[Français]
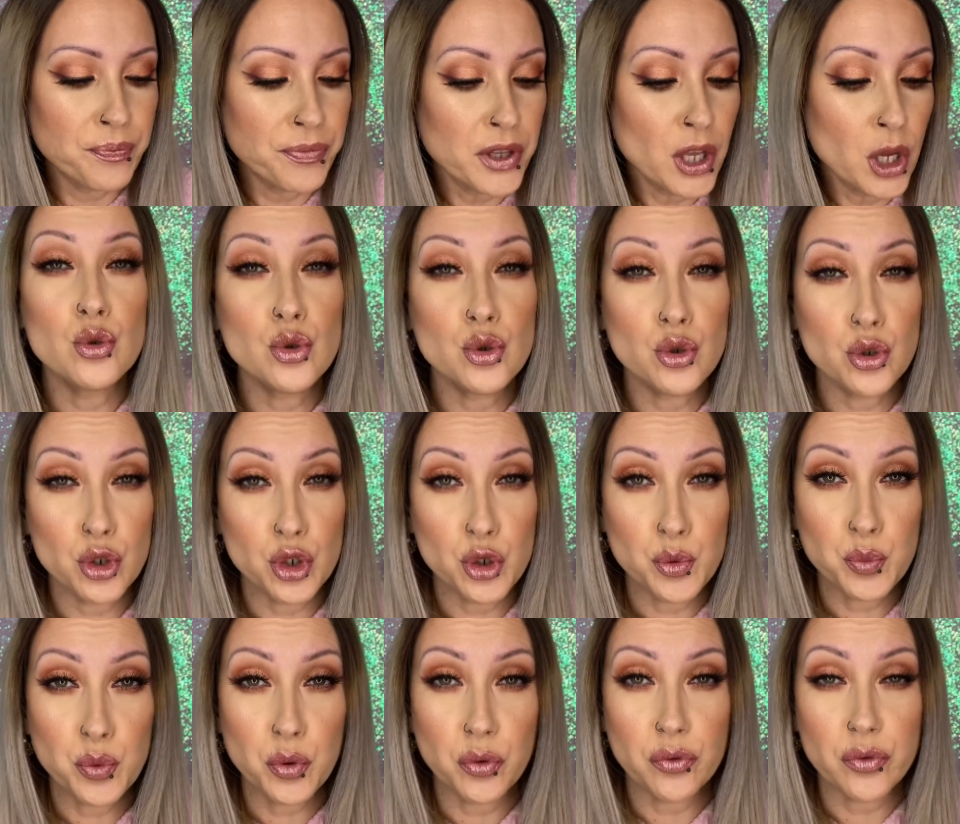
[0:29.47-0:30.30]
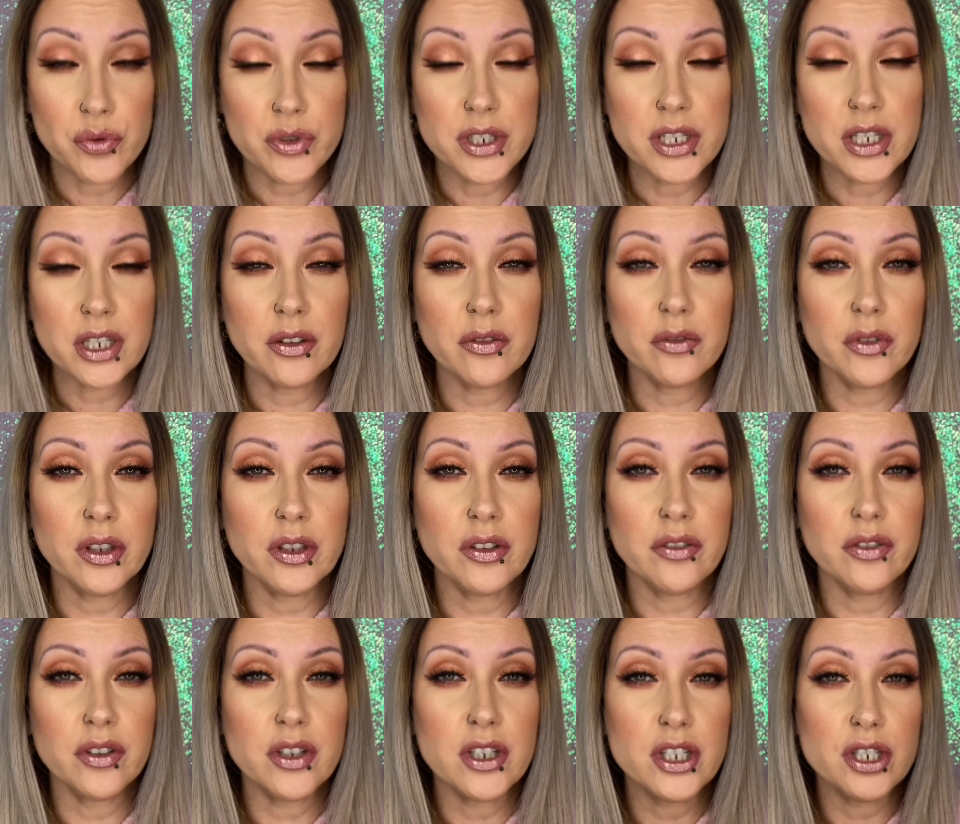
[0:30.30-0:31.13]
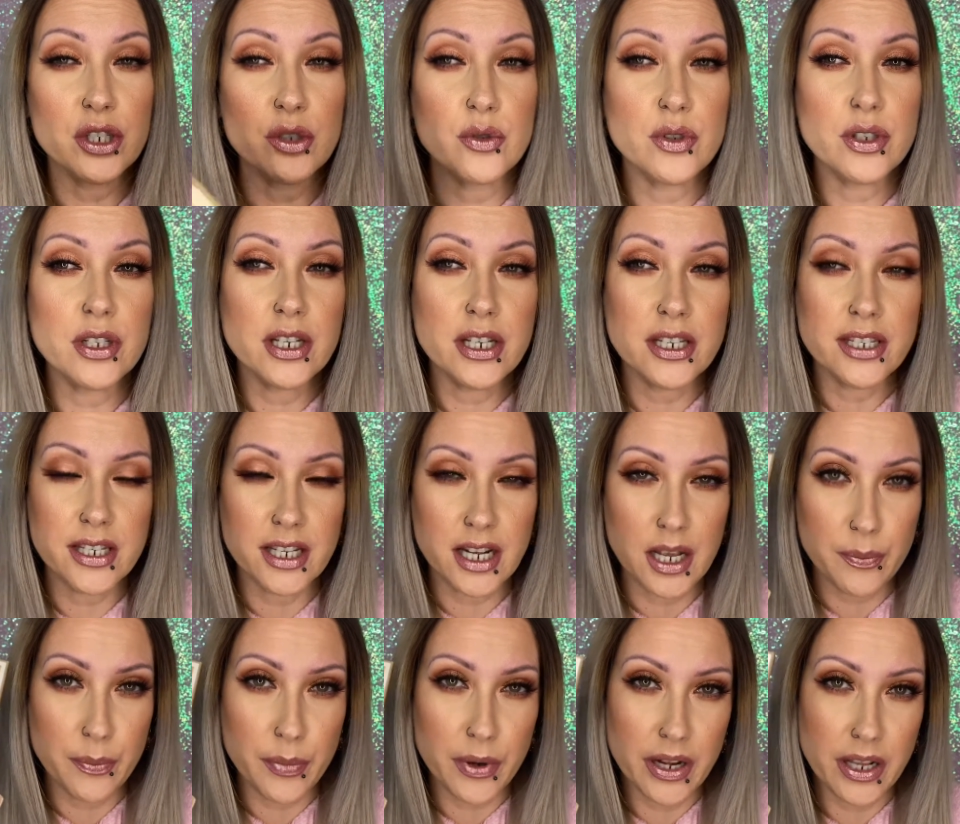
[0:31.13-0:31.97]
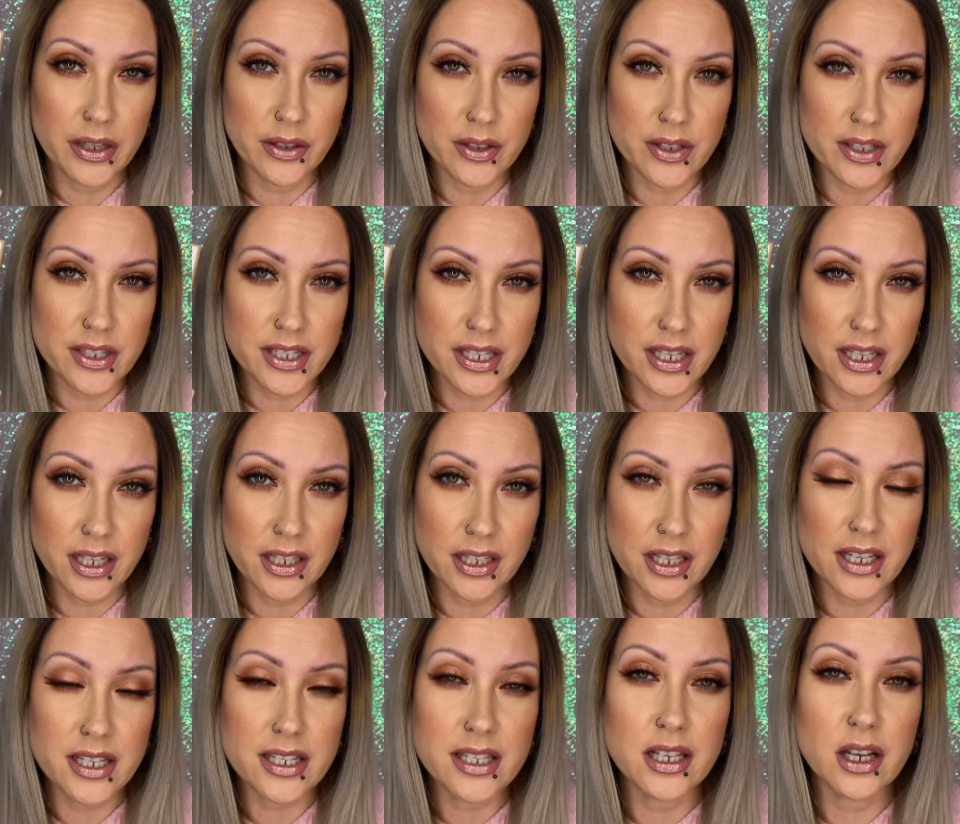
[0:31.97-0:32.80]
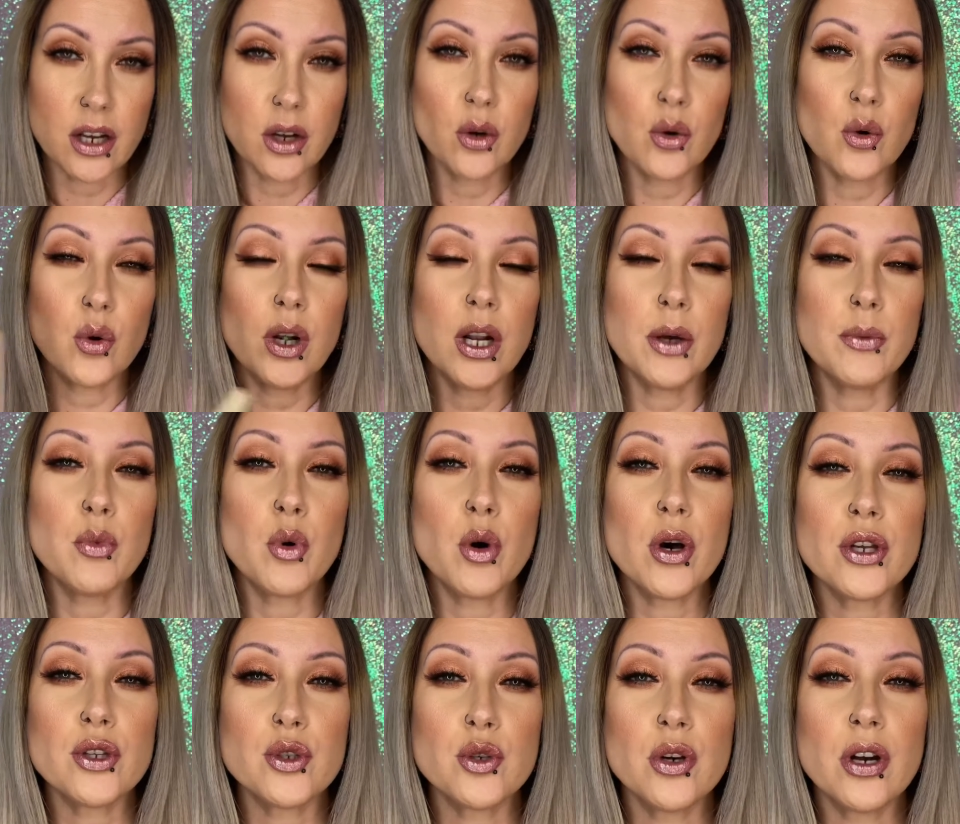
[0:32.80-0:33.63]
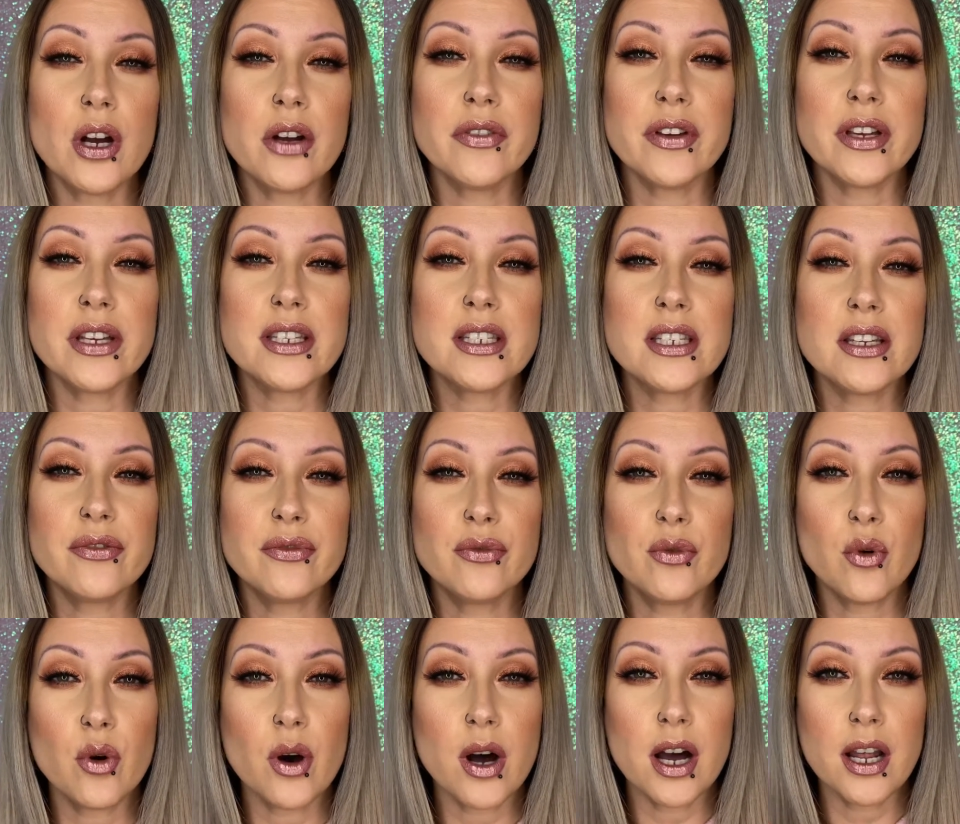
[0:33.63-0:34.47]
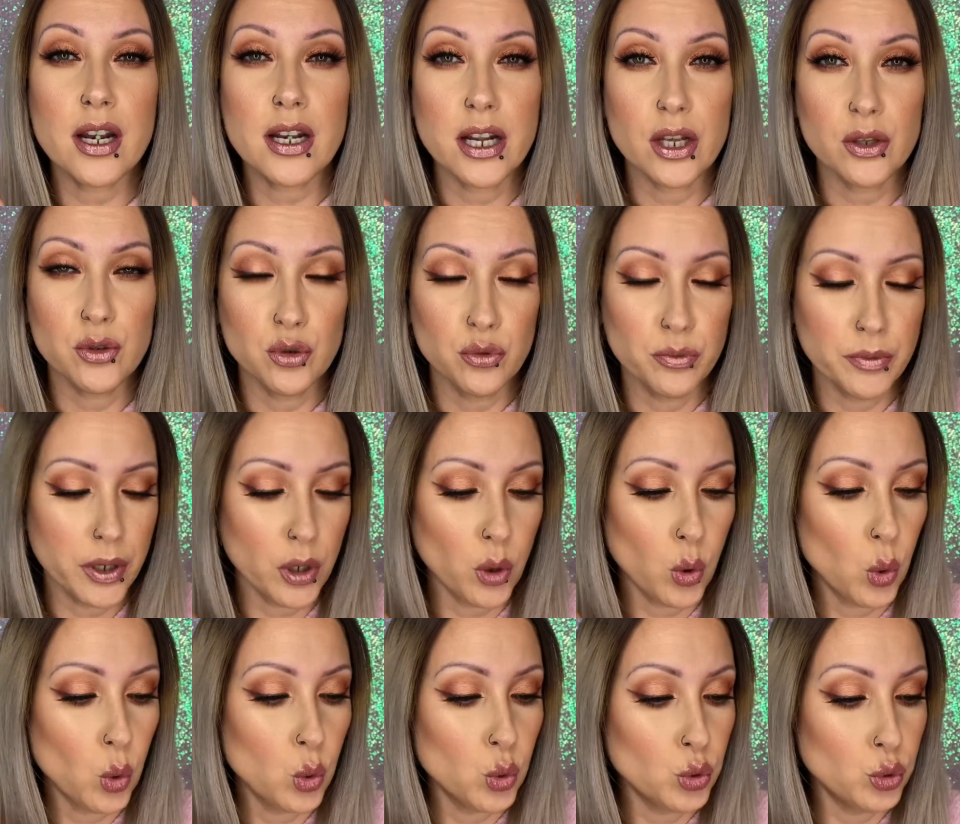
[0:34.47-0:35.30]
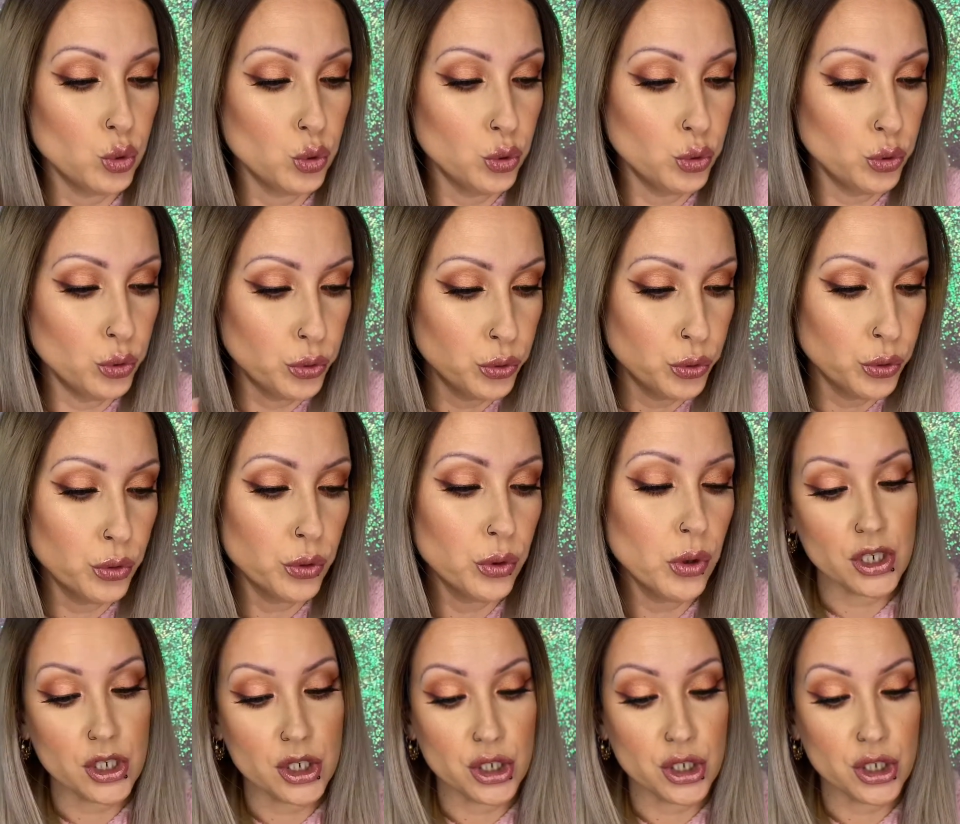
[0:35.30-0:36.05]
Juste pour vous dire vite fait, j'ai utilisé la palette Sananas en collaboration avec Sephora, numéro 2.